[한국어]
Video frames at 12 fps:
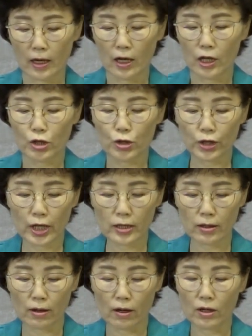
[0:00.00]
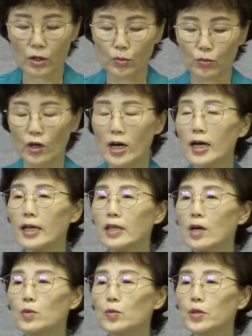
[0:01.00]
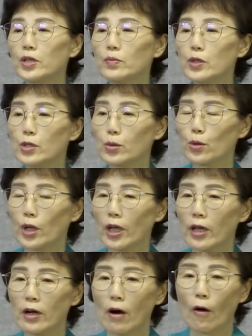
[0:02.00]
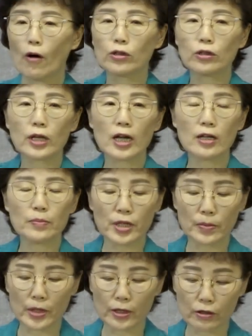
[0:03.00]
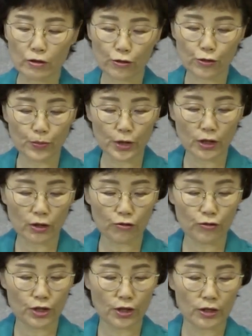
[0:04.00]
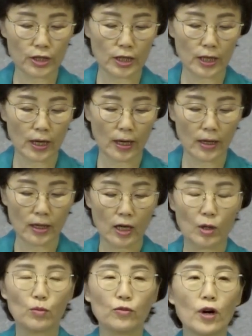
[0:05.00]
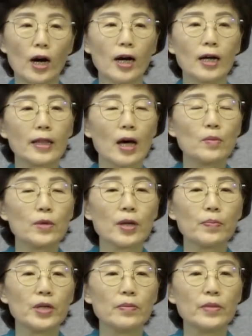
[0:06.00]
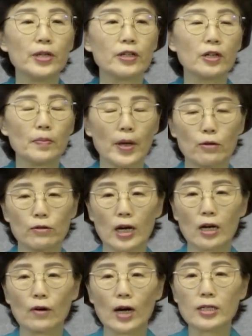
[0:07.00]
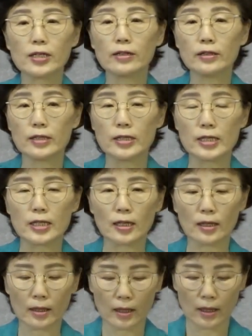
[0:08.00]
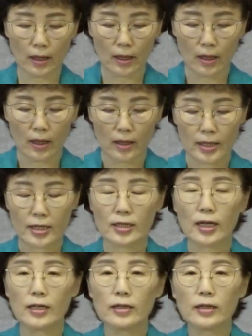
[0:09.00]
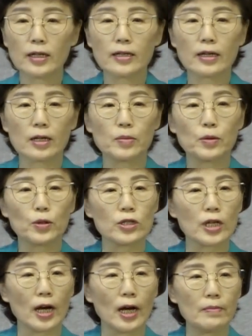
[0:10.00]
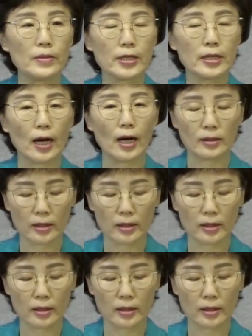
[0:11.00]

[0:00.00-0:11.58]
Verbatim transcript: 주께서 무화과 나무 비밀 속에 어떠한 비밀을 숨겨 두셨기에 무화과 나무의 비밀을 배우라고 하셨는지 이 시간 깨달아 보고자 합니다.